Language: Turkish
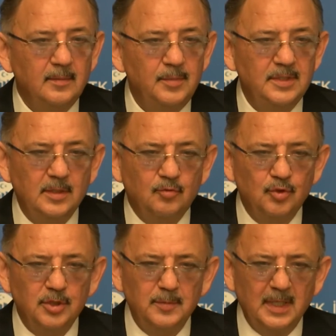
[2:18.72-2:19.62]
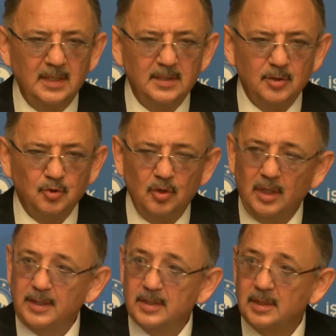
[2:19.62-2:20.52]
Bizde turizm denilince şöyle
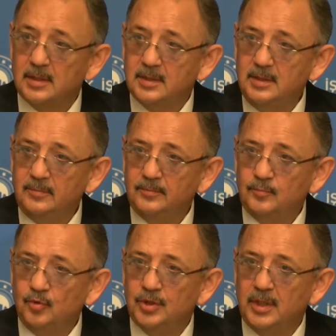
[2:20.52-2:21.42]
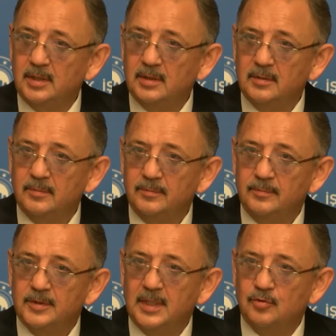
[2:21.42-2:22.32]
anlaşılırdı. Bu şehir
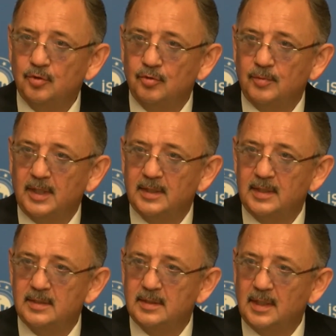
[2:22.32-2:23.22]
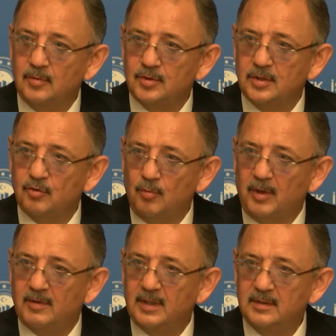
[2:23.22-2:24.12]
Selçuklu Bakiyesi, daha önce de
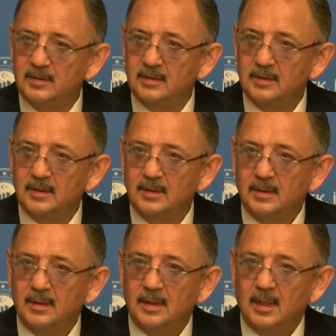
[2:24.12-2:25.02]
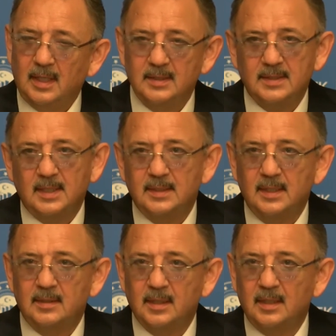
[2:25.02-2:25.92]
Roma var. Adı
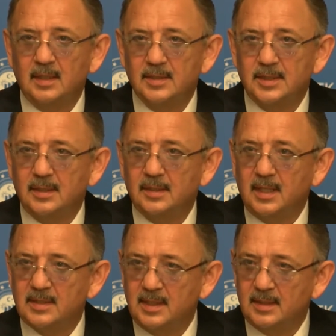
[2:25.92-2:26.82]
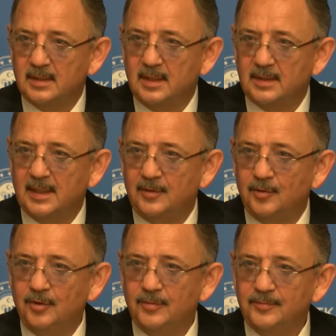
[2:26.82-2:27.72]
zaten Krallar Şehri, Kaserya'dan geliyor.